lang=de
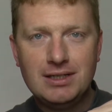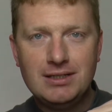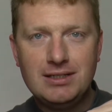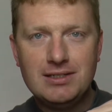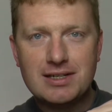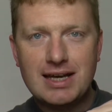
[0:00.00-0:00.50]

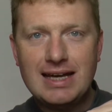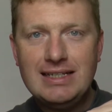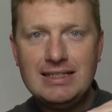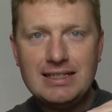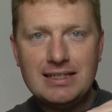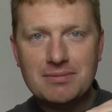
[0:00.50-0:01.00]
Diese
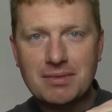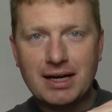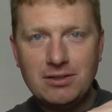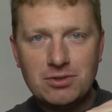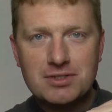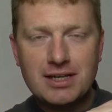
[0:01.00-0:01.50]

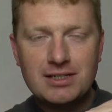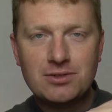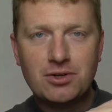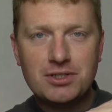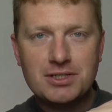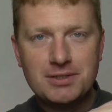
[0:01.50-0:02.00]

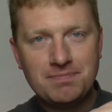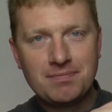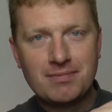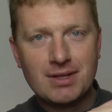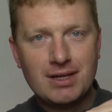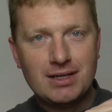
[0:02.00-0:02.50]
LED-Rettungszeichenleuchte
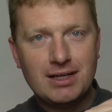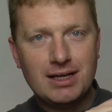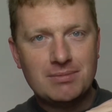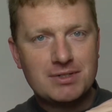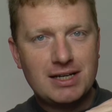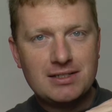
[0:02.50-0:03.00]

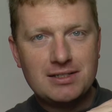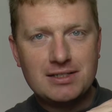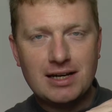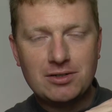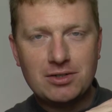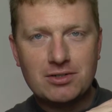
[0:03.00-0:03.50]
ähm, zeichnet sich
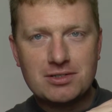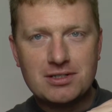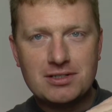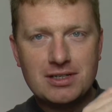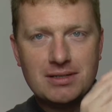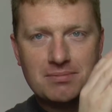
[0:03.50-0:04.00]
dadurch aus,
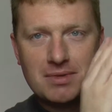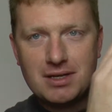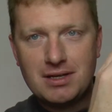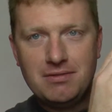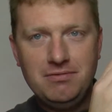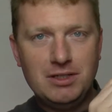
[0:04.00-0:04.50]
dass sie,
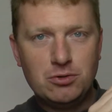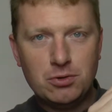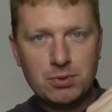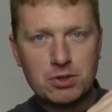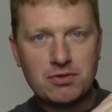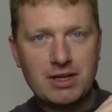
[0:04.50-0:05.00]
wie
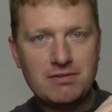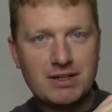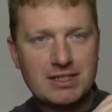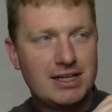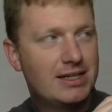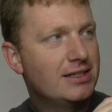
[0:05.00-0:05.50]
typisch für
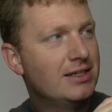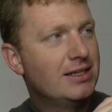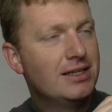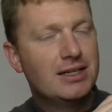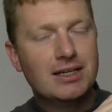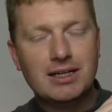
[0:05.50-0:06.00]
EvaTech
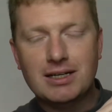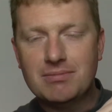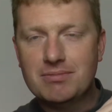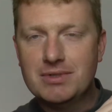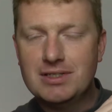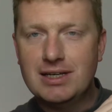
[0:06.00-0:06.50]

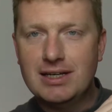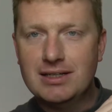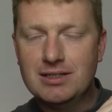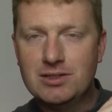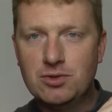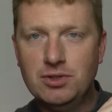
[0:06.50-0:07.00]
ähm, sehr
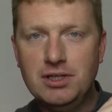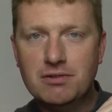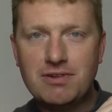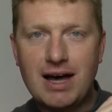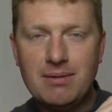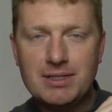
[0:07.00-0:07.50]
solide
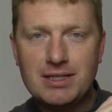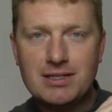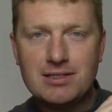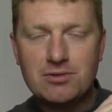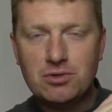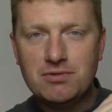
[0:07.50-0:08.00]
verarbeitet
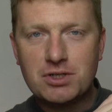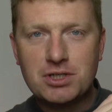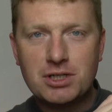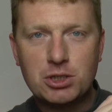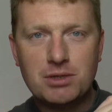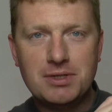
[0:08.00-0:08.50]
ist,
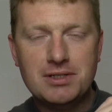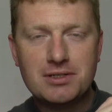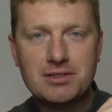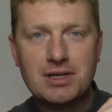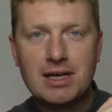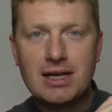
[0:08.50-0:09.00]
unwahrscheinlich stabil
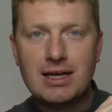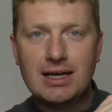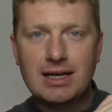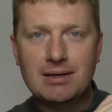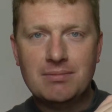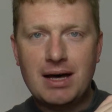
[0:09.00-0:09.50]
ist,
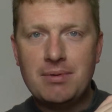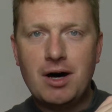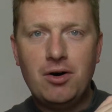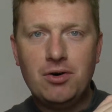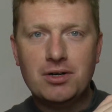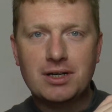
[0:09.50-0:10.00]
ähm, aber
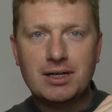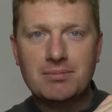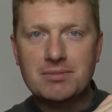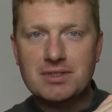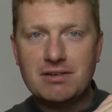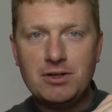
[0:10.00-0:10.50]
auch
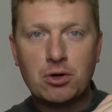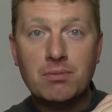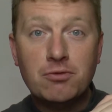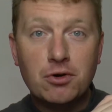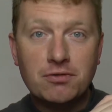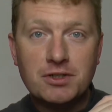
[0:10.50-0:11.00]
ähm, sehr viele
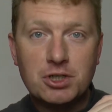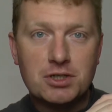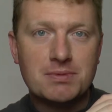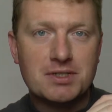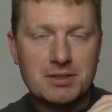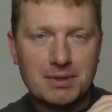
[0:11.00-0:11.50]
Komfortfeatures
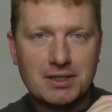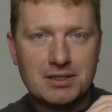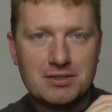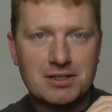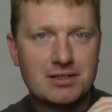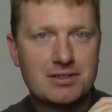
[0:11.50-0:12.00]
mit sich bringt.
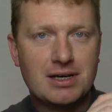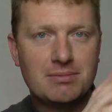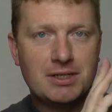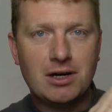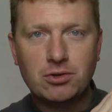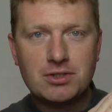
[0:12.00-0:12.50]
Das heißt, Sie haben
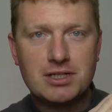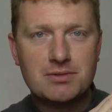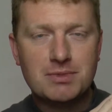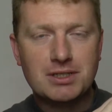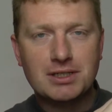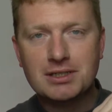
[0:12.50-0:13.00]
den Autotest
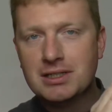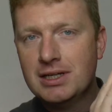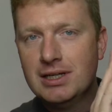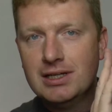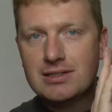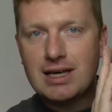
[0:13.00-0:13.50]
mit drin,
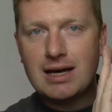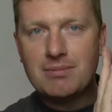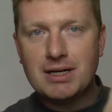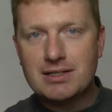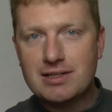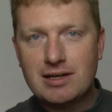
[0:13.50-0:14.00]
Sie haben
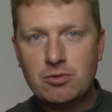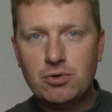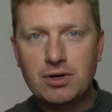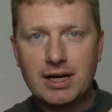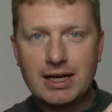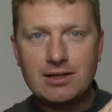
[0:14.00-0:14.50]
eine sehr
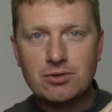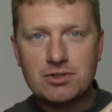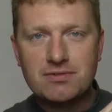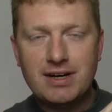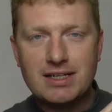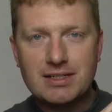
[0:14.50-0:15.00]
hohe
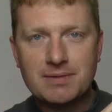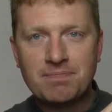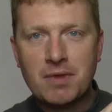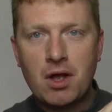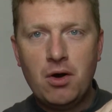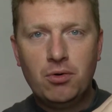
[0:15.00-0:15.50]
Erkennungsweite
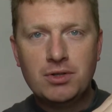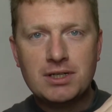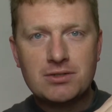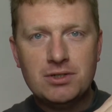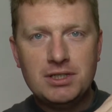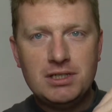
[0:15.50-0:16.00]
und
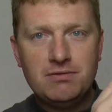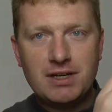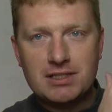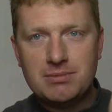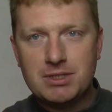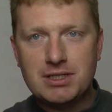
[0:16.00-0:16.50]
natürlich die
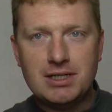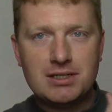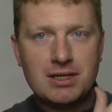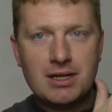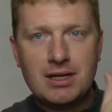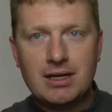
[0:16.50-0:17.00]

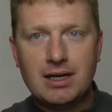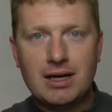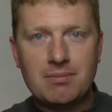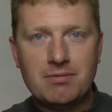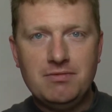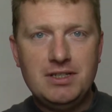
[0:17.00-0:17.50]
Flexibilität,
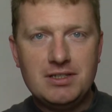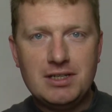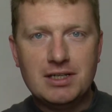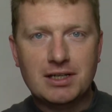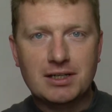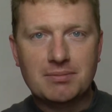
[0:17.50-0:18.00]
ähm, wie Sie
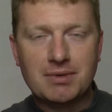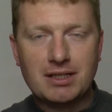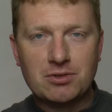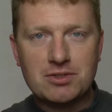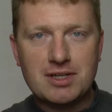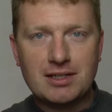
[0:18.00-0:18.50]
Ihre
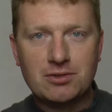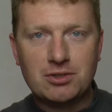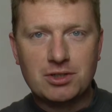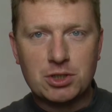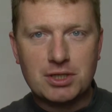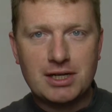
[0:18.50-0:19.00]

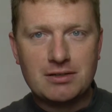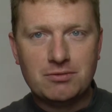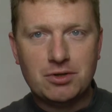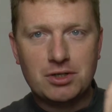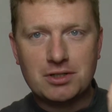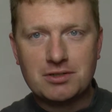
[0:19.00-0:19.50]
Rettungszeichenleuchte gestalten
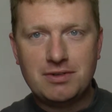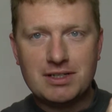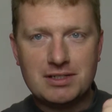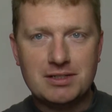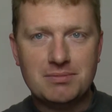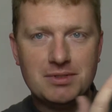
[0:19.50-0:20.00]
wollen,
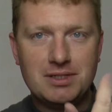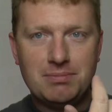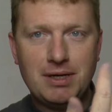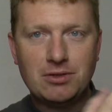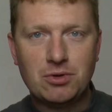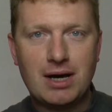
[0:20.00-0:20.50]
quasi die
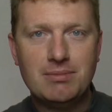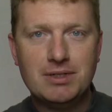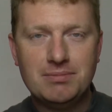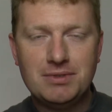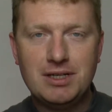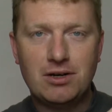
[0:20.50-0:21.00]

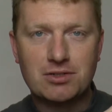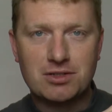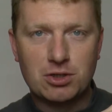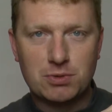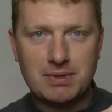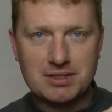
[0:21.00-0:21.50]
Piktogramme, die
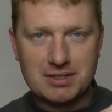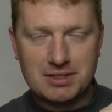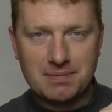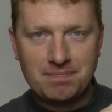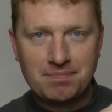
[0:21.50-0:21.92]
austauschbar sind.